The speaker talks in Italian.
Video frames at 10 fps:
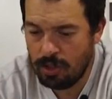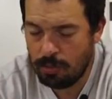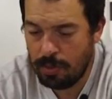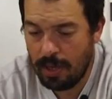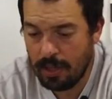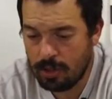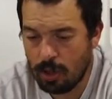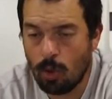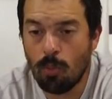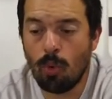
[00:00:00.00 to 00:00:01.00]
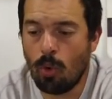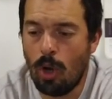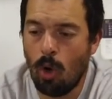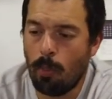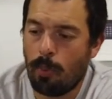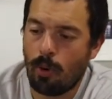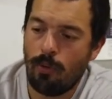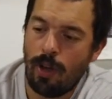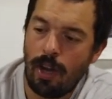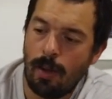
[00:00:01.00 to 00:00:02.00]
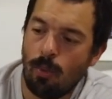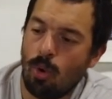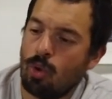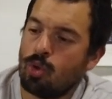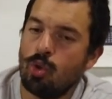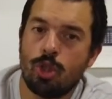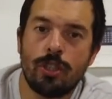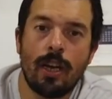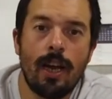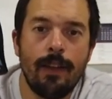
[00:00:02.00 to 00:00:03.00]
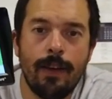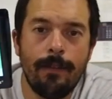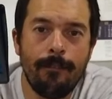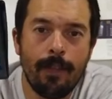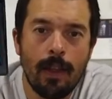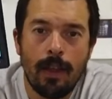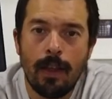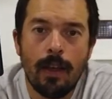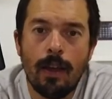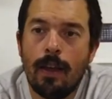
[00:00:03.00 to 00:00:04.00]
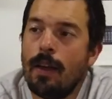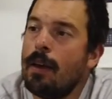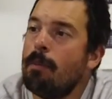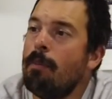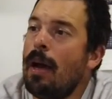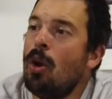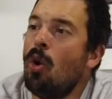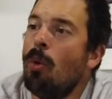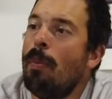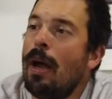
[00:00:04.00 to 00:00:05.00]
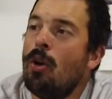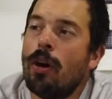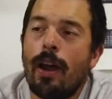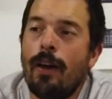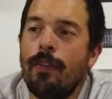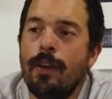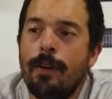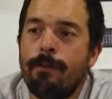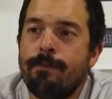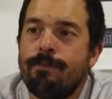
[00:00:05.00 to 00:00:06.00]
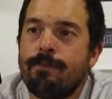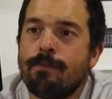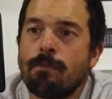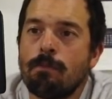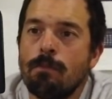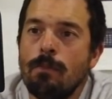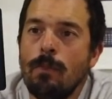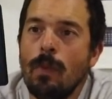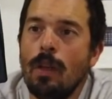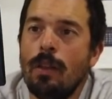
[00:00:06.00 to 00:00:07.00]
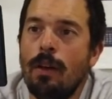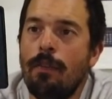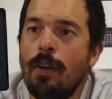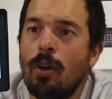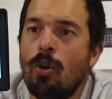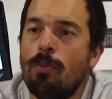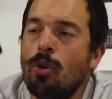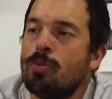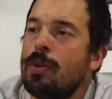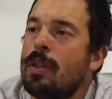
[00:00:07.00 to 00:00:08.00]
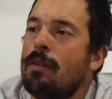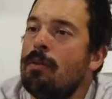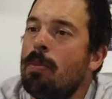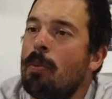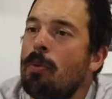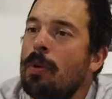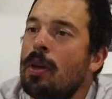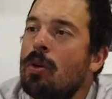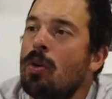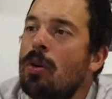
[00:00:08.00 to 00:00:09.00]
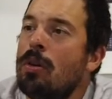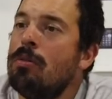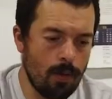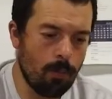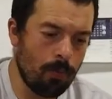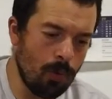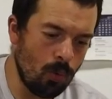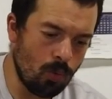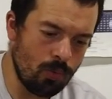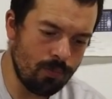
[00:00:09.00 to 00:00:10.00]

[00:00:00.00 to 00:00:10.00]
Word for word: gps comunque lo proveremo su strada bello bello grande davvero me lo aspettavo un po' più piccolo in più